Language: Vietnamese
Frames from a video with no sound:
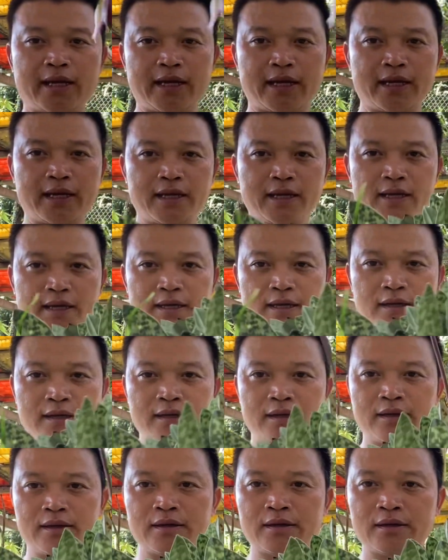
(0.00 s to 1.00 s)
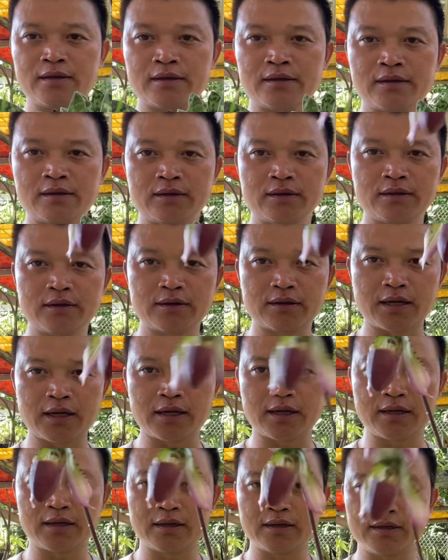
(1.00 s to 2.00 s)
này Đây
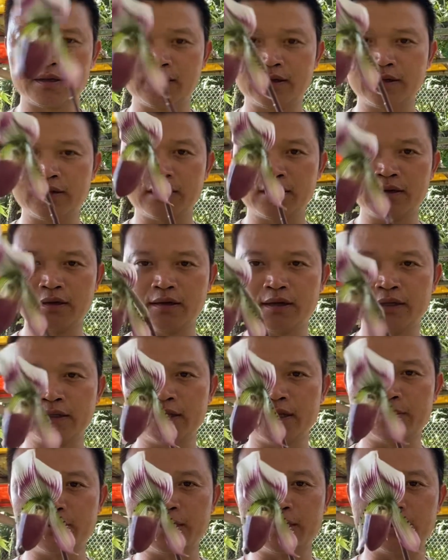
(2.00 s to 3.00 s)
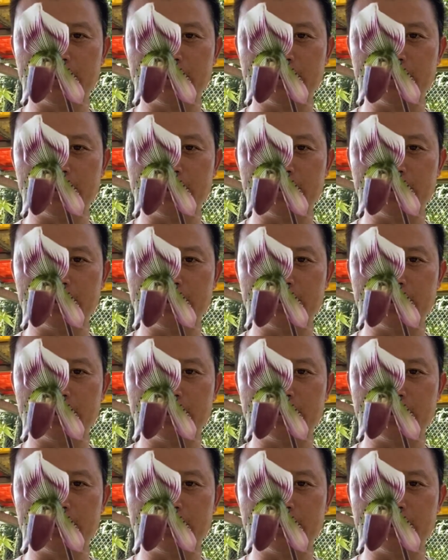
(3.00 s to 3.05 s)
Anh chị em nhìn